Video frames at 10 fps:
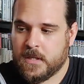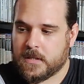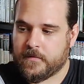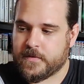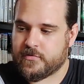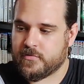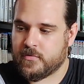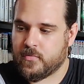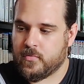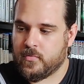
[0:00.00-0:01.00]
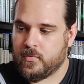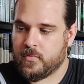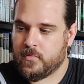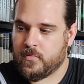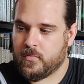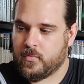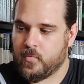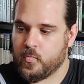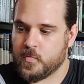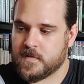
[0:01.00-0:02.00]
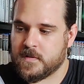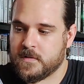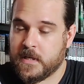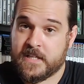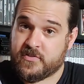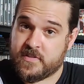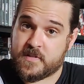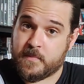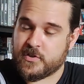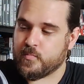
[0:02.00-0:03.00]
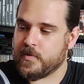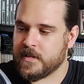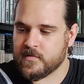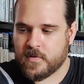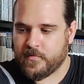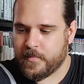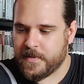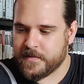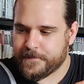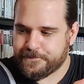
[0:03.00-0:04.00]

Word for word: talvez com, com, o uso de engines mais modernos, obviamente.